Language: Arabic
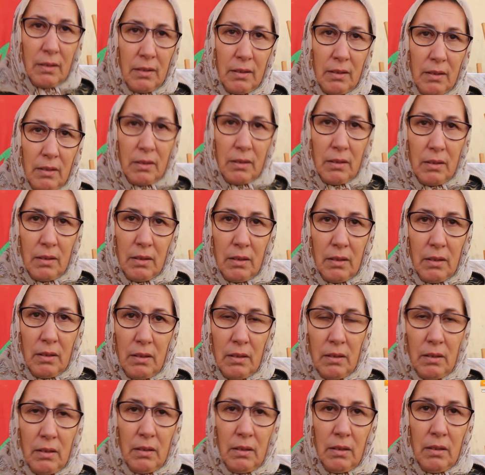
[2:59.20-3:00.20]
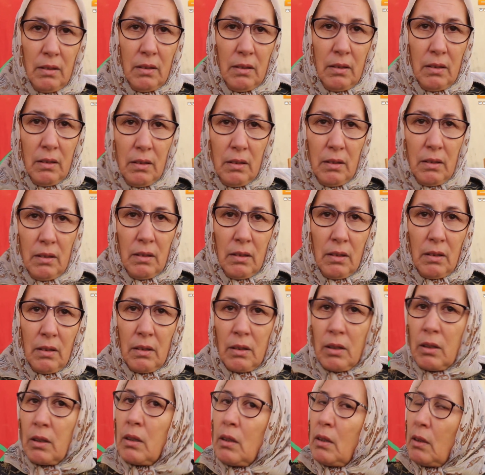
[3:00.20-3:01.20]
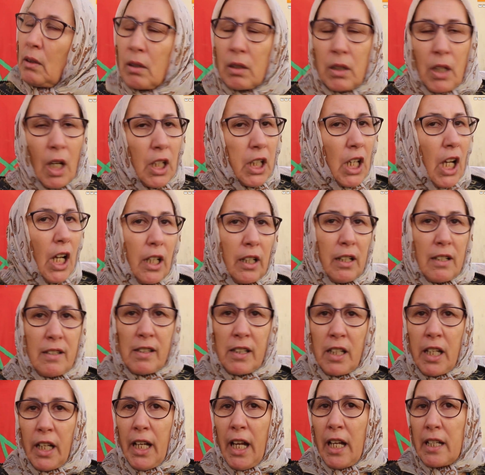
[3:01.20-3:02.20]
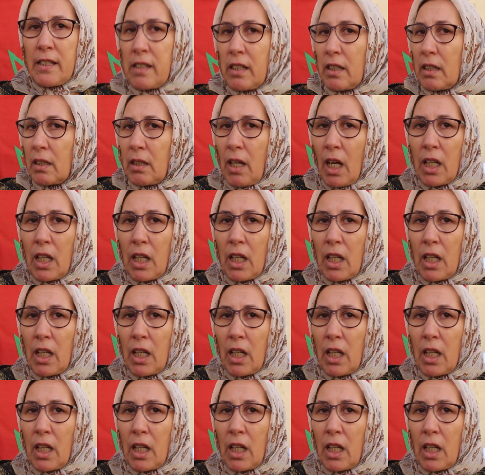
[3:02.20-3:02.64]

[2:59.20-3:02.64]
رغم ان ما راسك كتخلصي الكرا عادي ما عمرك صعدتي ما